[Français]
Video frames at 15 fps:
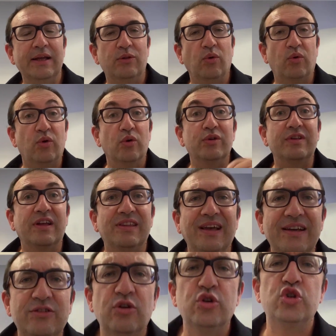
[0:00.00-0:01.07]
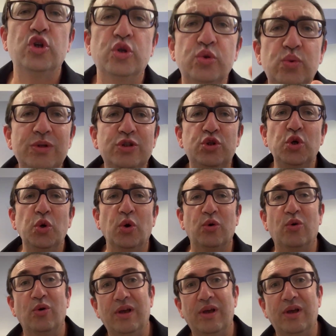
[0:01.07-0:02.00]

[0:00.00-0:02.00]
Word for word: Donc, euh, c'est intéressant. J'en suis sûr que